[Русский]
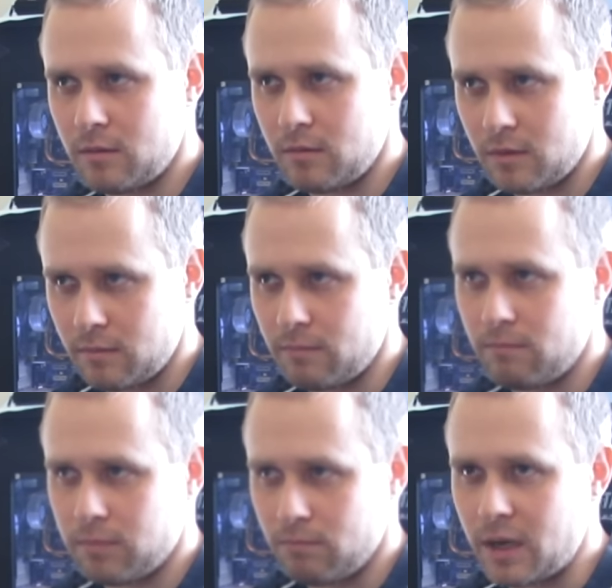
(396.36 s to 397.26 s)

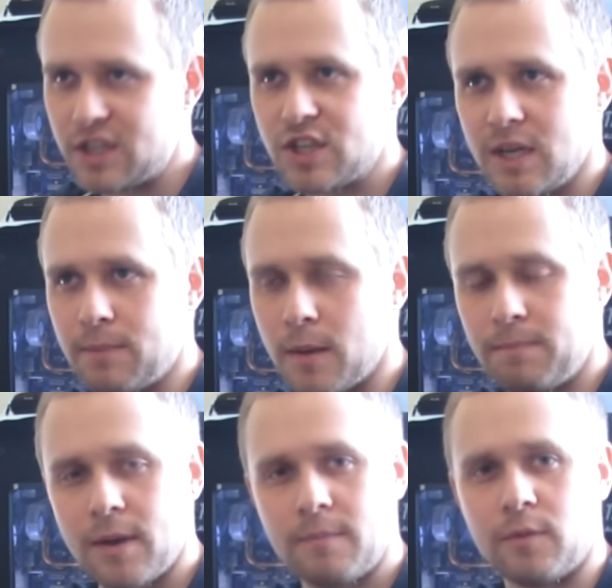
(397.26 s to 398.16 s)
большие по
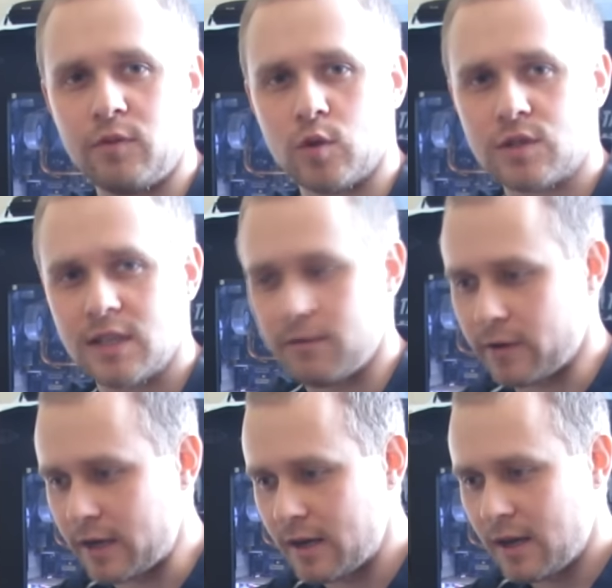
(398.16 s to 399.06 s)
per view
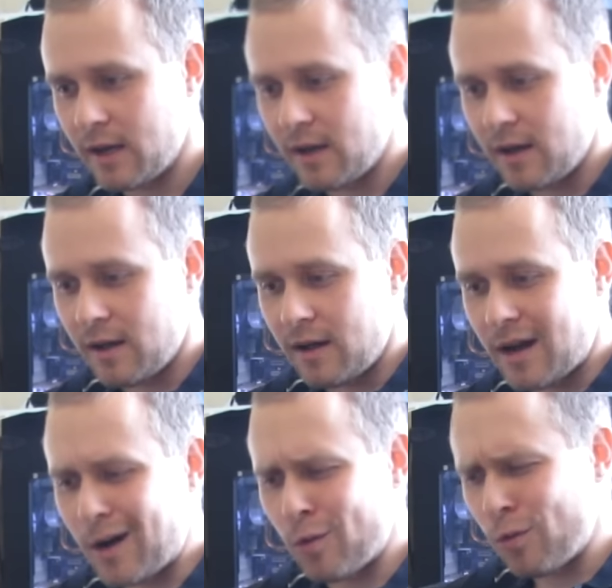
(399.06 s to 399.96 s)
цифры.
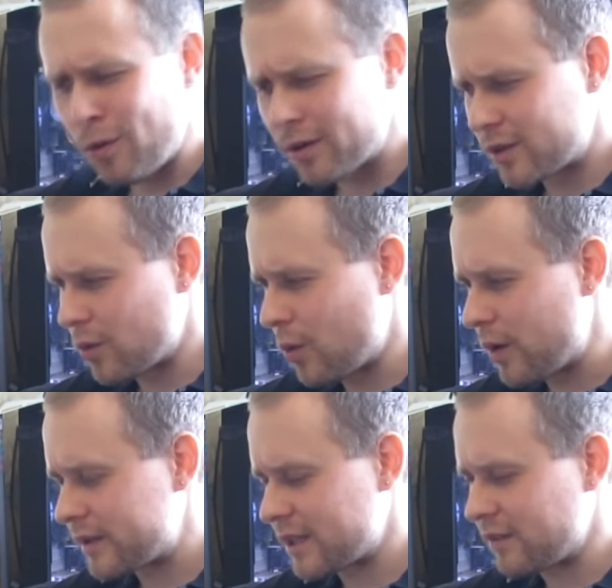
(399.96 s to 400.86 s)
А Уорд,
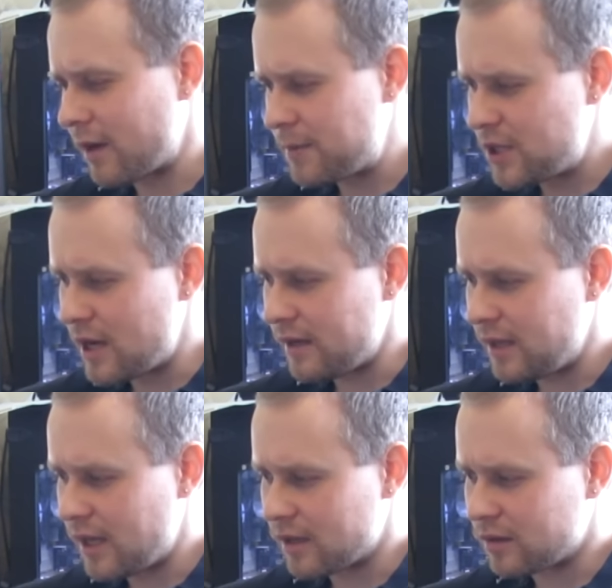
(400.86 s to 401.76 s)
Уорд это вообще
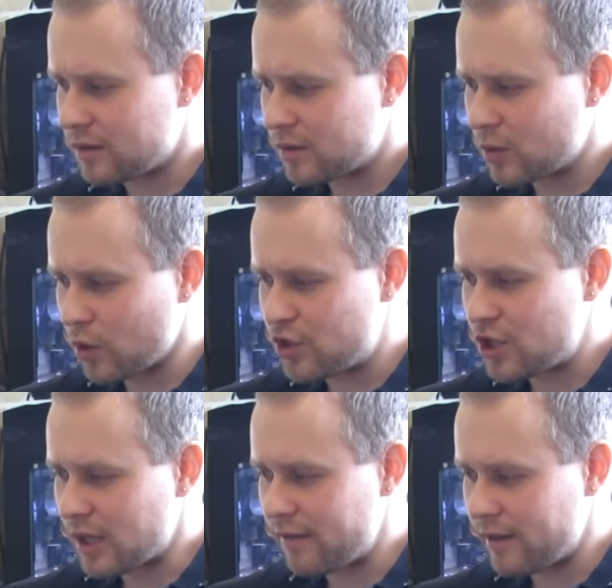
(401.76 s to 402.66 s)
не тот
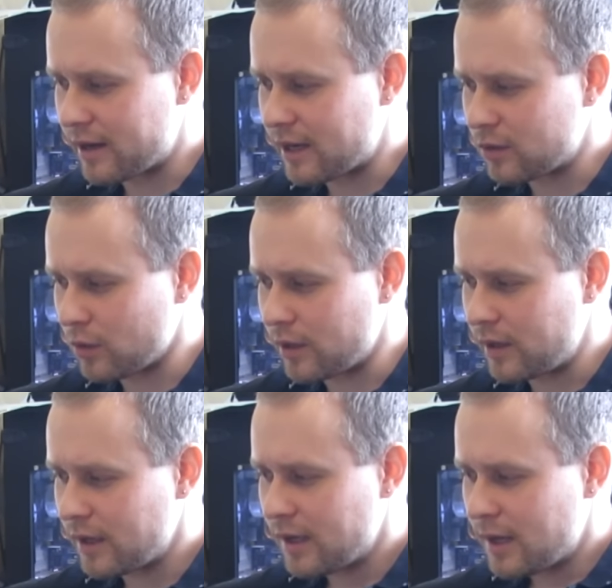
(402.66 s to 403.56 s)
человек,
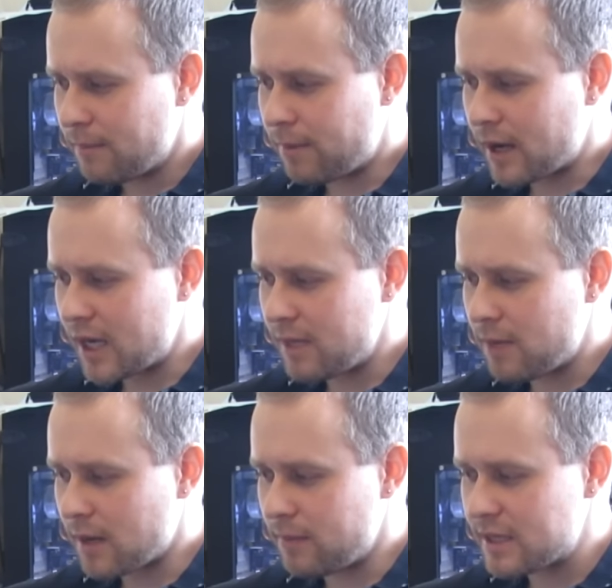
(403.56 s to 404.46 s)
который, по крайней
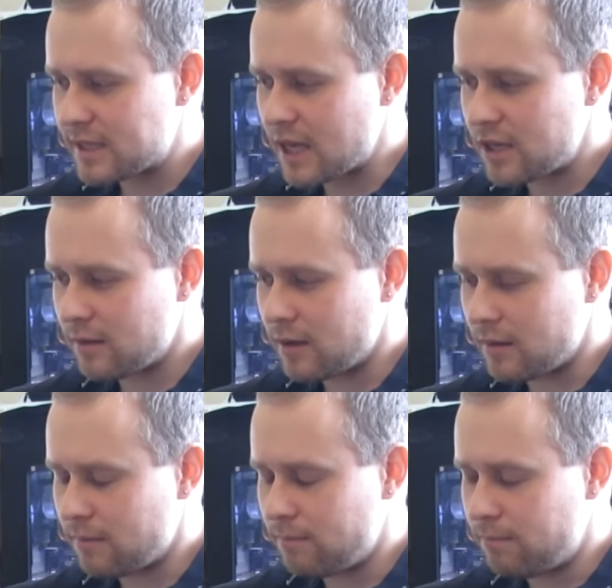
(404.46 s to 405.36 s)
мере, блиста...
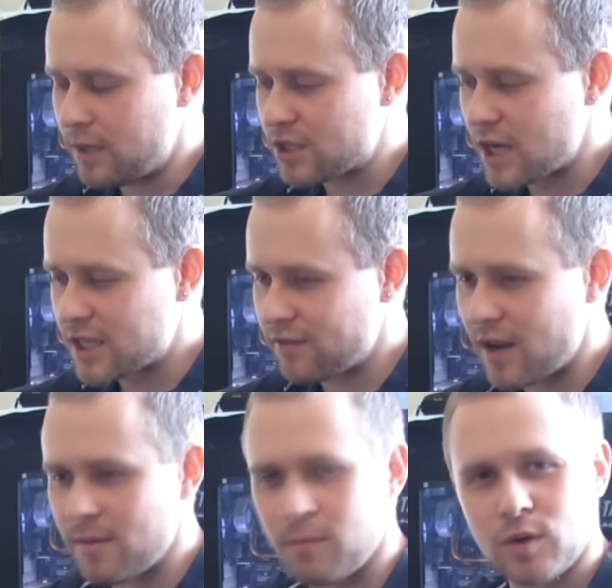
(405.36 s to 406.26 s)
э, в ближайшее
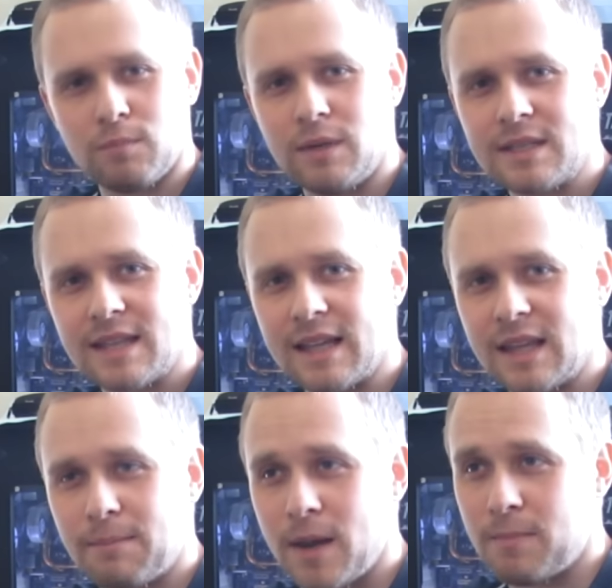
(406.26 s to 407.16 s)
время будет
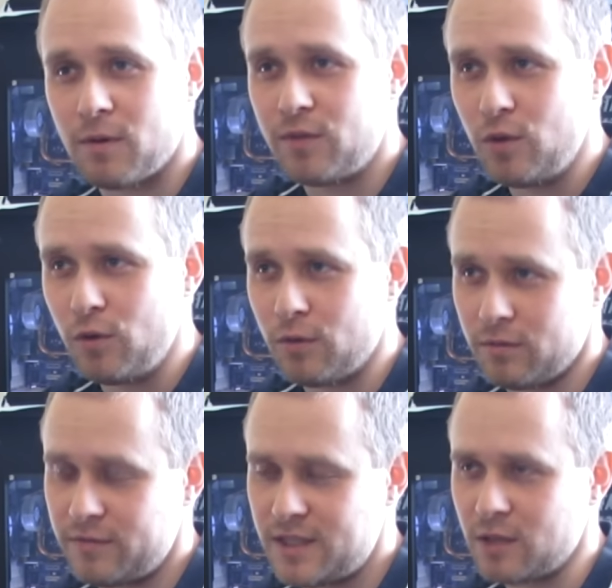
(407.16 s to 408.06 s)
блистать на
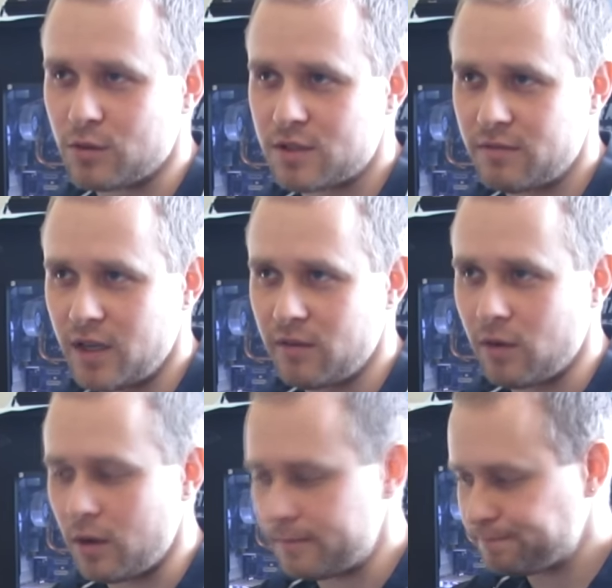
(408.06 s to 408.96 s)
pay-per-view в силу
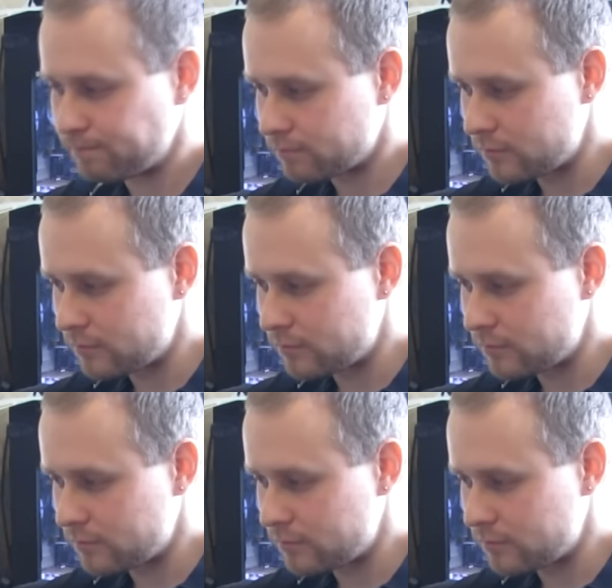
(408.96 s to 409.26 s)
своего